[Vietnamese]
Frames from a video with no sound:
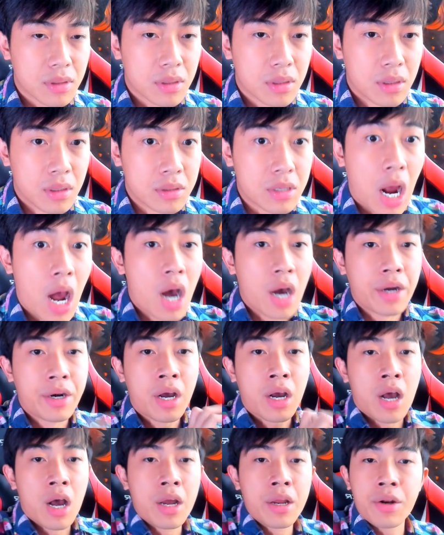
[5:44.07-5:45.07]
Trời
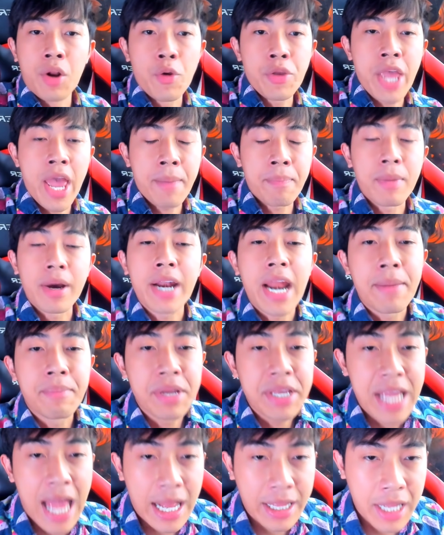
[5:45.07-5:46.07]
đất ơi, đôi dép mà đem
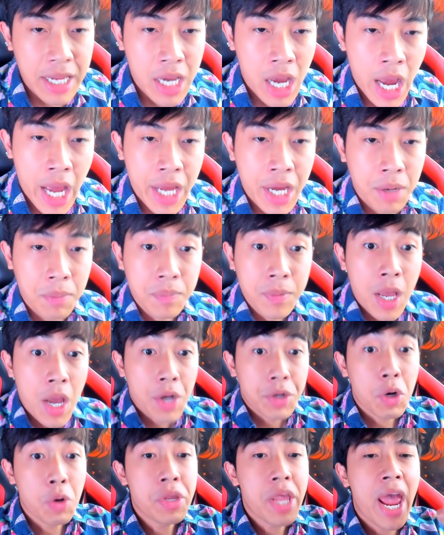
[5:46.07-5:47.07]
đi giặt thấy ghê không?
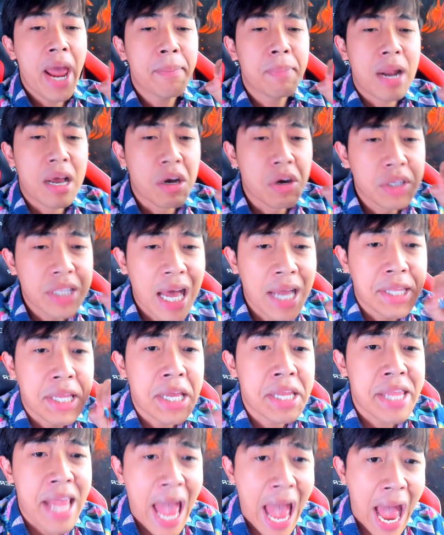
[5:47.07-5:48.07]
Đôi dép là người ta chỉ
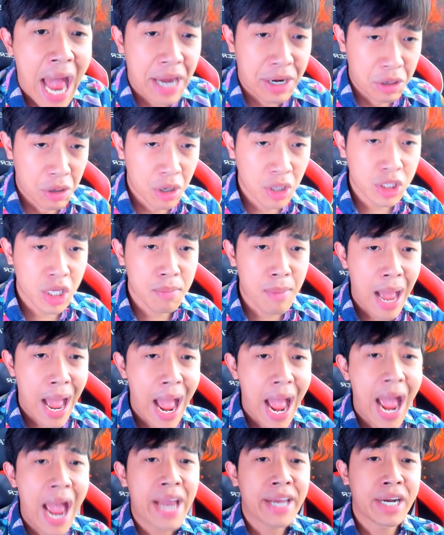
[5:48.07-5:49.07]
chà rửa thôi bà,
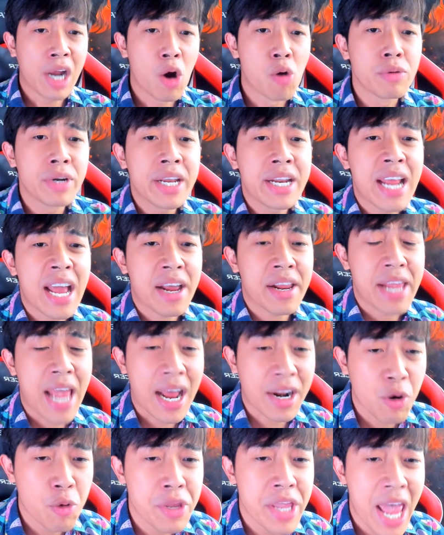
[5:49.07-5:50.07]
ai đâu đi giặt
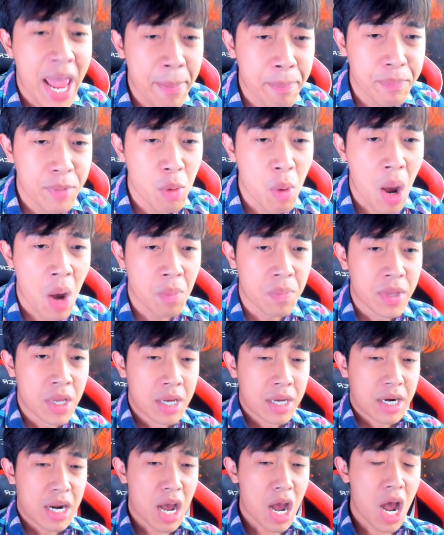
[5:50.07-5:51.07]
đôi dép, đúng không?
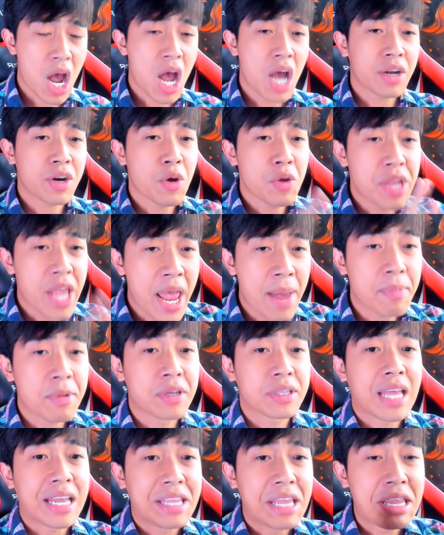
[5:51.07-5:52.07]
Đó, đôi dép
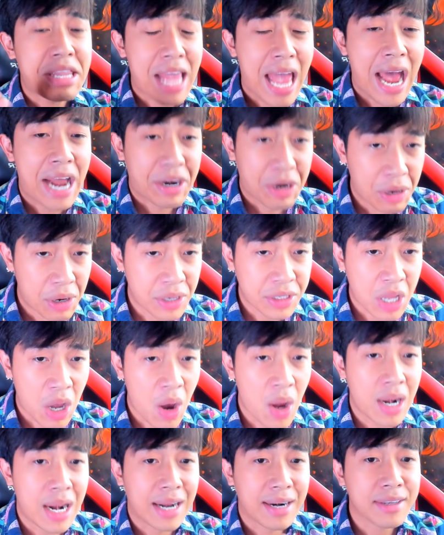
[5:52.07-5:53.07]
người ta chỉ chà rửa
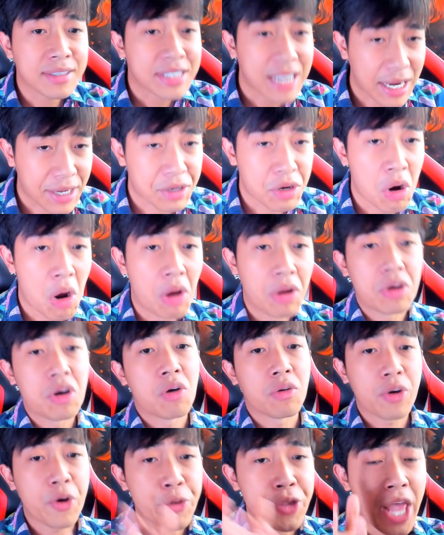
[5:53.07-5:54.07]
thôi là nó sạch rồi,
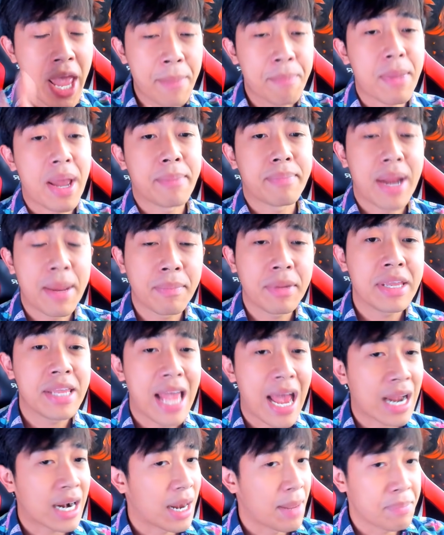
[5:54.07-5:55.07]
còn đôi dép mà em đem đi
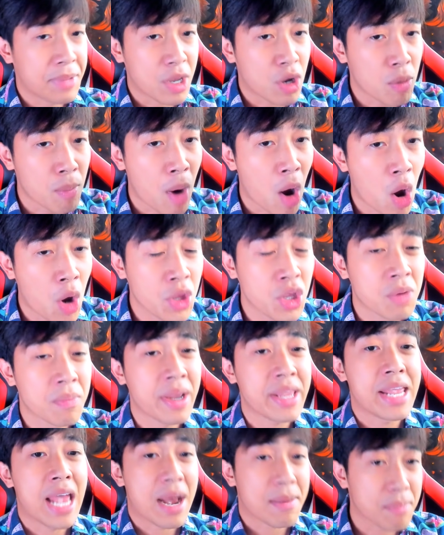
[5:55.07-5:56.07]
giặt là em chỉ có bỏ vô
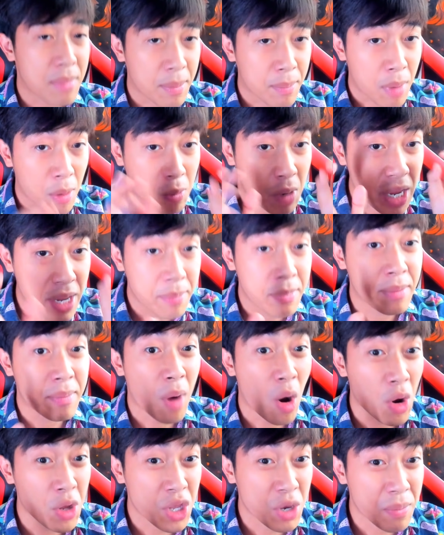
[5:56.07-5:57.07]
máy giặt, mà một khi mà
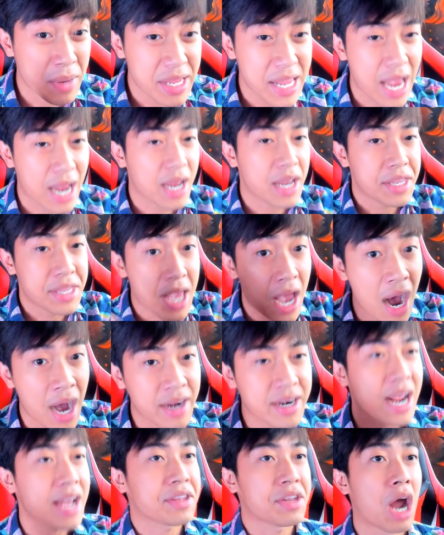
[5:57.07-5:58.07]
bỏ vô máy giặt nó dở
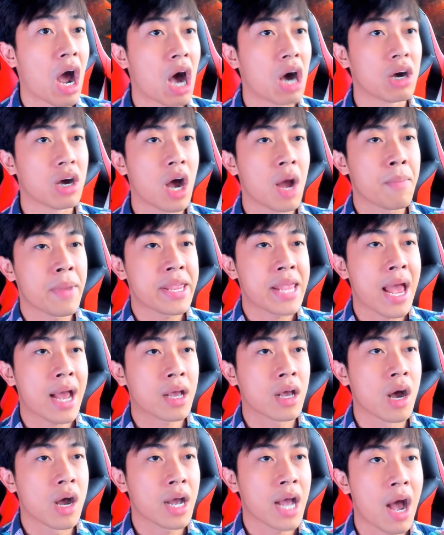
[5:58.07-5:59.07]
ra, trời ơi máy giặt
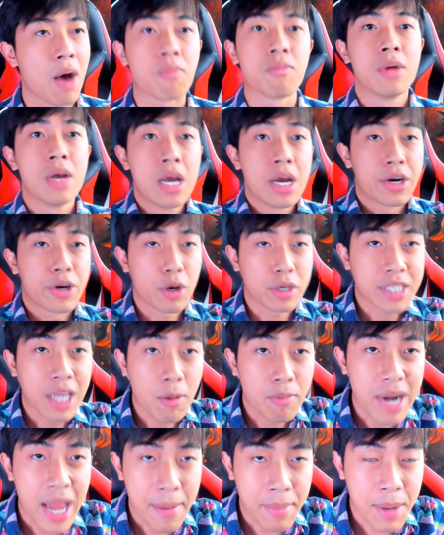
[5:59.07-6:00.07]
cứt không, rồi
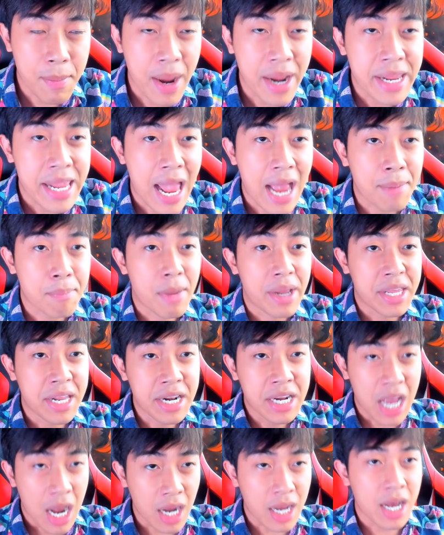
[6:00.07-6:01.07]
xong đem cái máy giặt mà dính
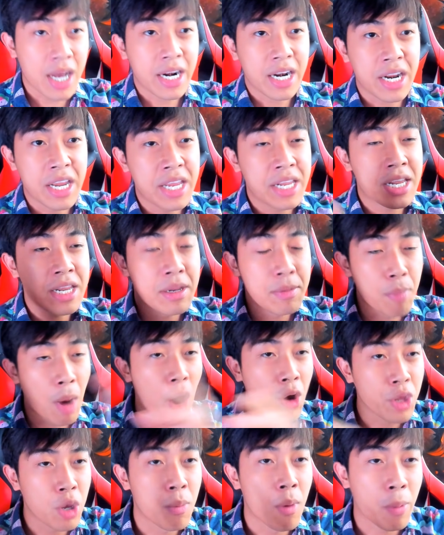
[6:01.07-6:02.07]
cứt á đi
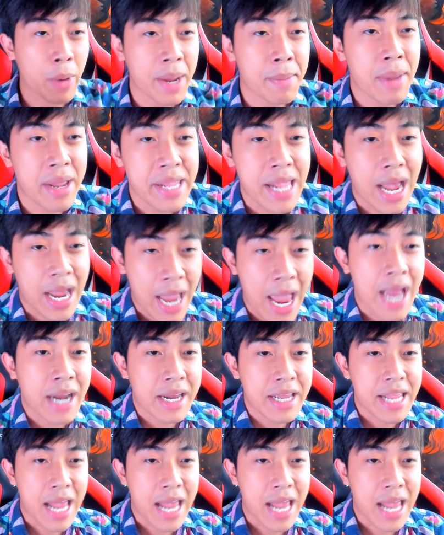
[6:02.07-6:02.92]
bỏ vô một cái máy giặt khác để giặt